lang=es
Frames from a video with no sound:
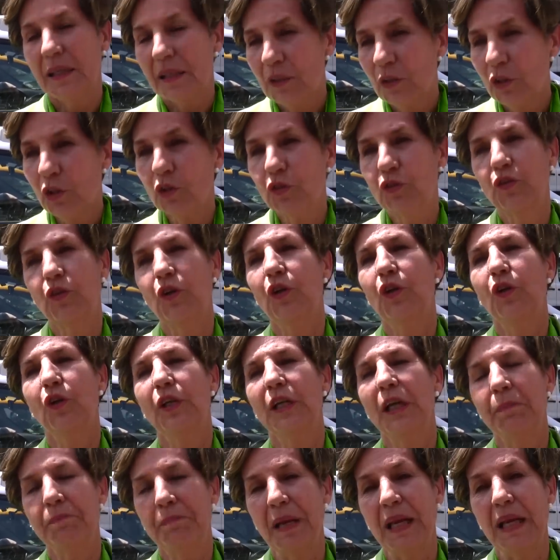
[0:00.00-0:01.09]
no solo
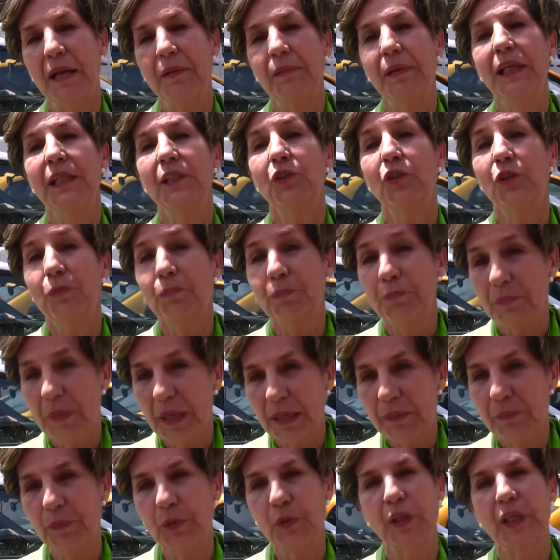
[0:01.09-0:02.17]
en el Parlamento,
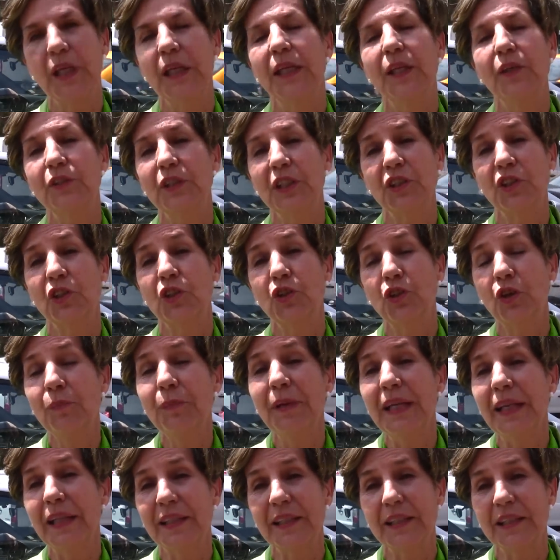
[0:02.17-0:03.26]
más mujeres donde se
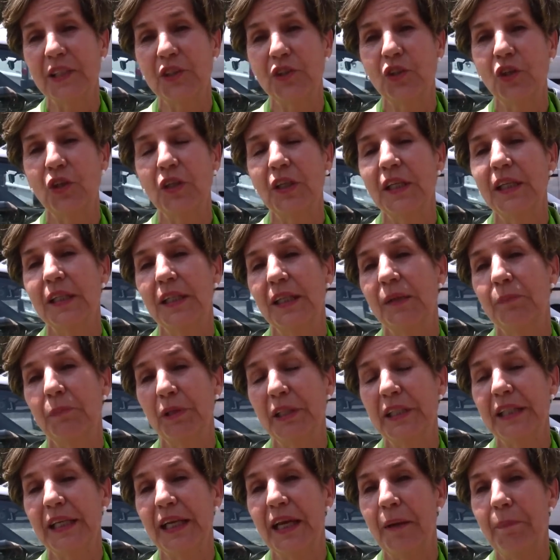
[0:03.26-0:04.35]
toman las decisiones de
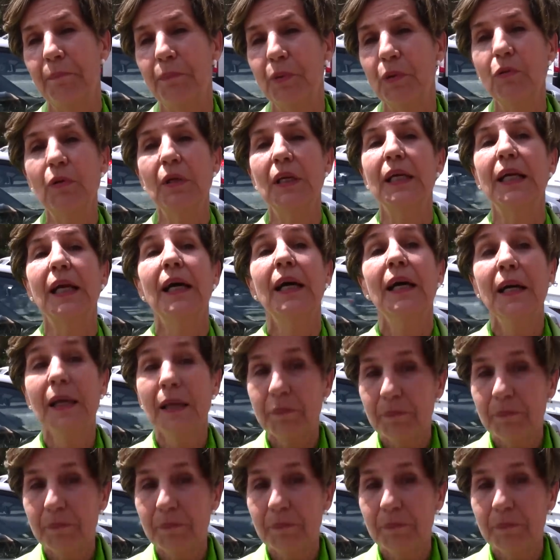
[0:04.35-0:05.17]
políticas públicas,